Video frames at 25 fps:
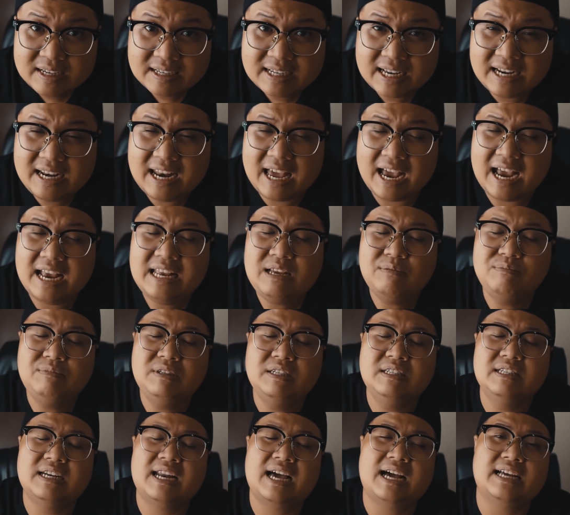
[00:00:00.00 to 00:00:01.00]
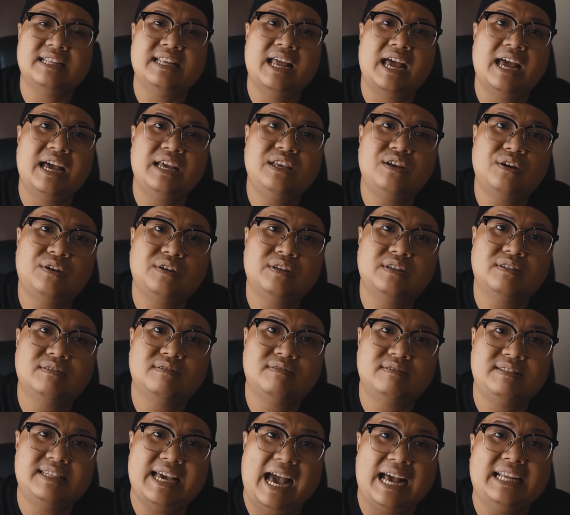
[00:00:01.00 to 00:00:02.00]
cái lễ giống như là để cho
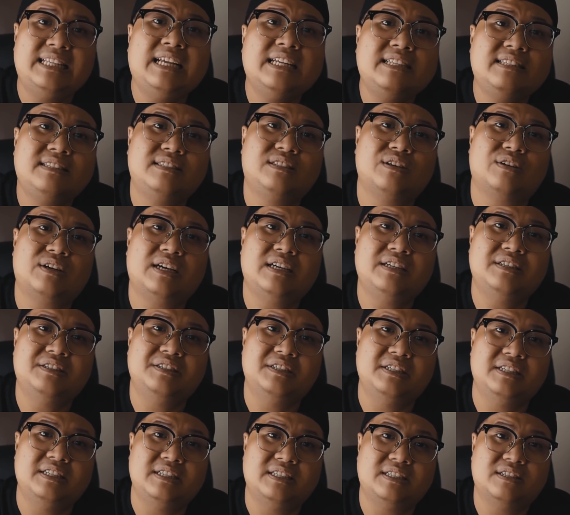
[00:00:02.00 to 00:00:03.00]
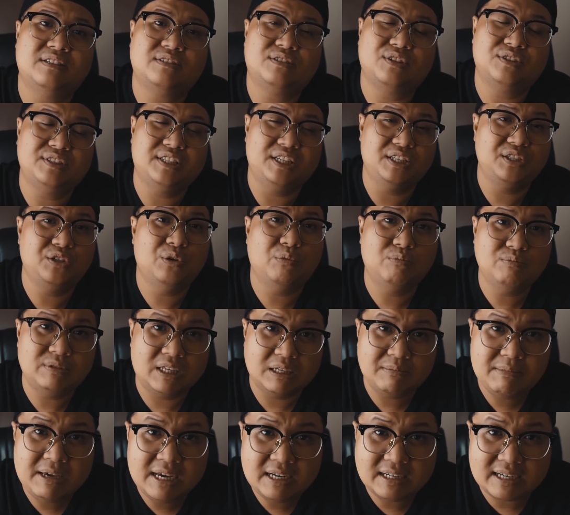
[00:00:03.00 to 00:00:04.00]
giải thích cho cái người cho cho chị dung
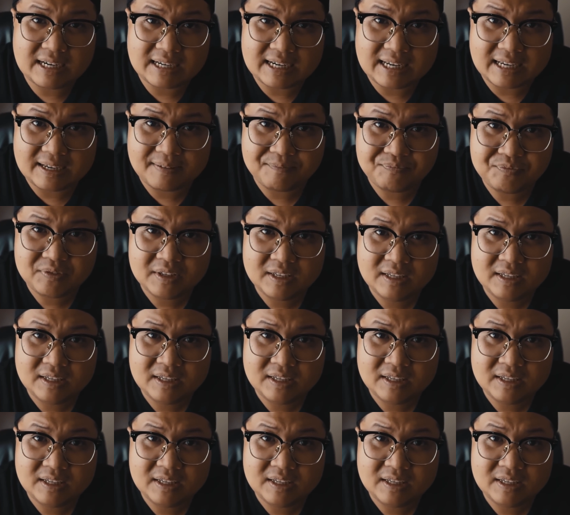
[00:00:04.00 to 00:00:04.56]
chỉ biết rằng là